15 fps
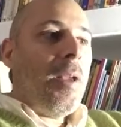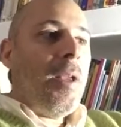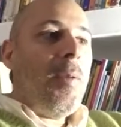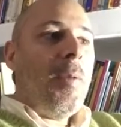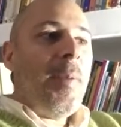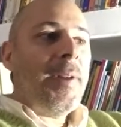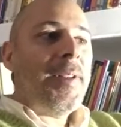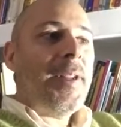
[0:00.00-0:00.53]
y,
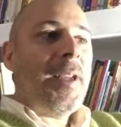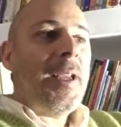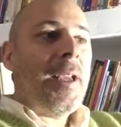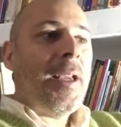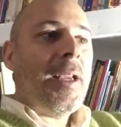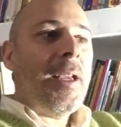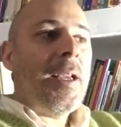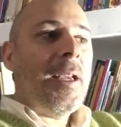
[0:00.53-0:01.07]
me parece
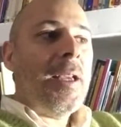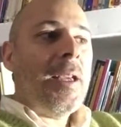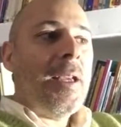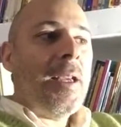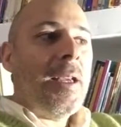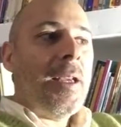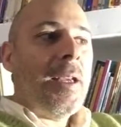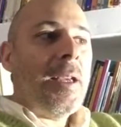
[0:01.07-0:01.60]
que
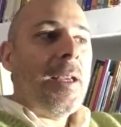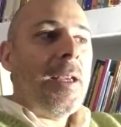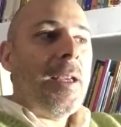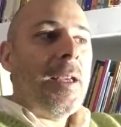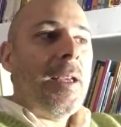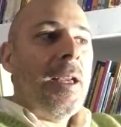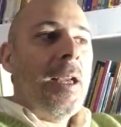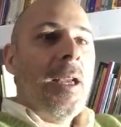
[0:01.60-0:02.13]

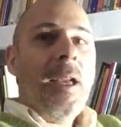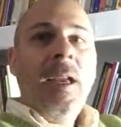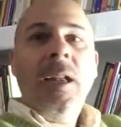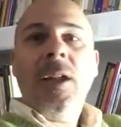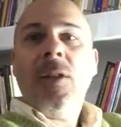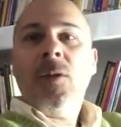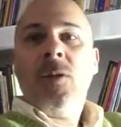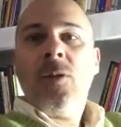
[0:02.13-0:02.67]
eh,
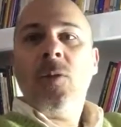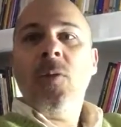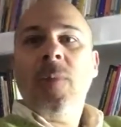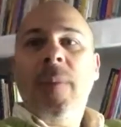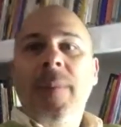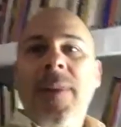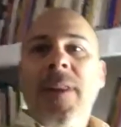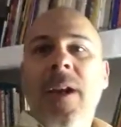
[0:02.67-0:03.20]
era
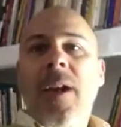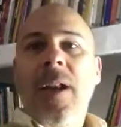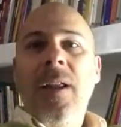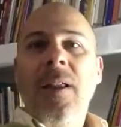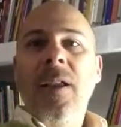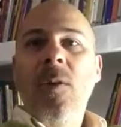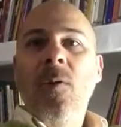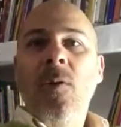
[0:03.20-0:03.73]
sumamente
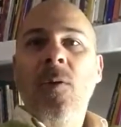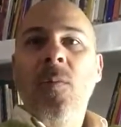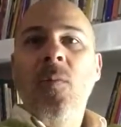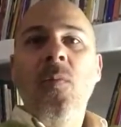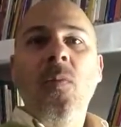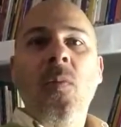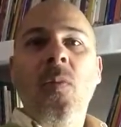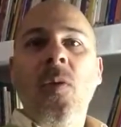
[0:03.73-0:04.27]
creativo,
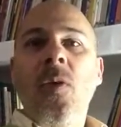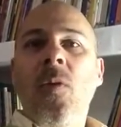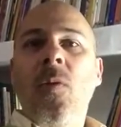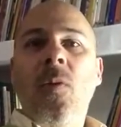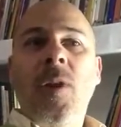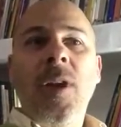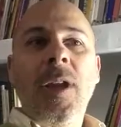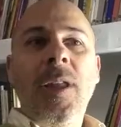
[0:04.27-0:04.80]
muy,
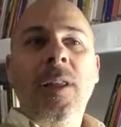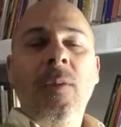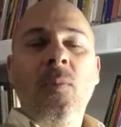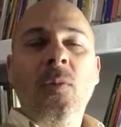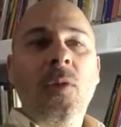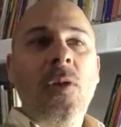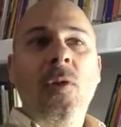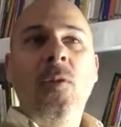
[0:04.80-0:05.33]

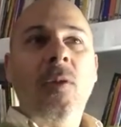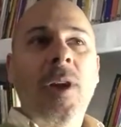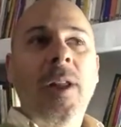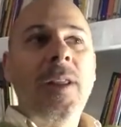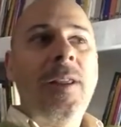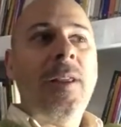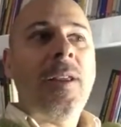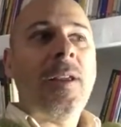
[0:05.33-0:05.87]
muy
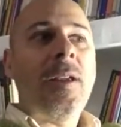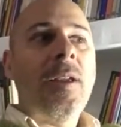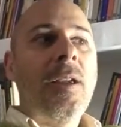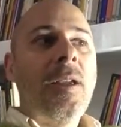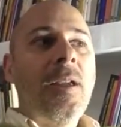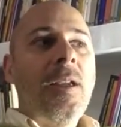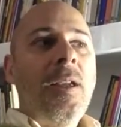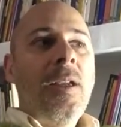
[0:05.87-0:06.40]
ocurrente,
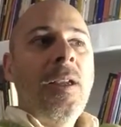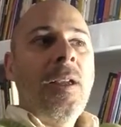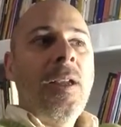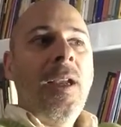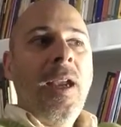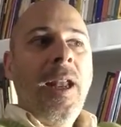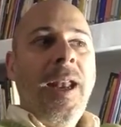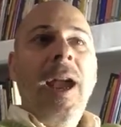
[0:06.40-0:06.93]

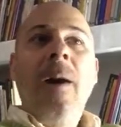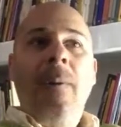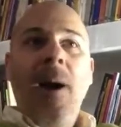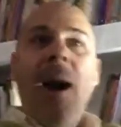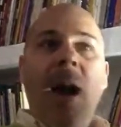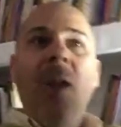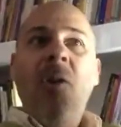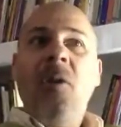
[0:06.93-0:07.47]

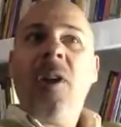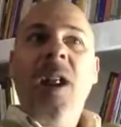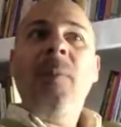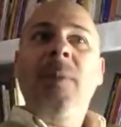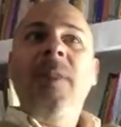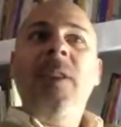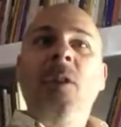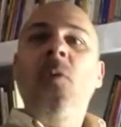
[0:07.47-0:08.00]
creaba algo
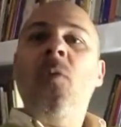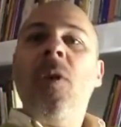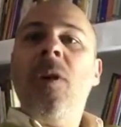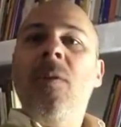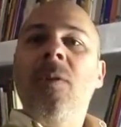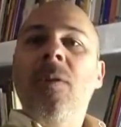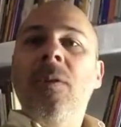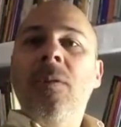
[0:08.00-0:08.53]
realmente
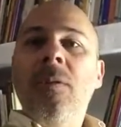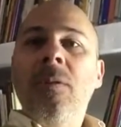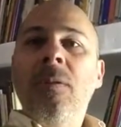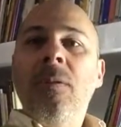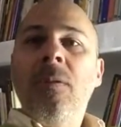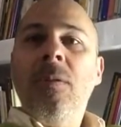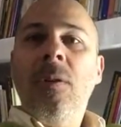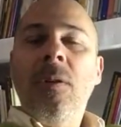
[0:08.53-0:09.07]
nuevo,
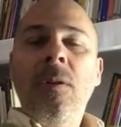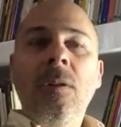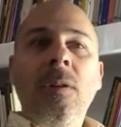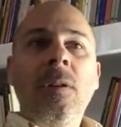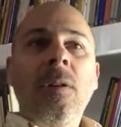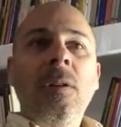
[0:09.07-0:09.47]
¿no?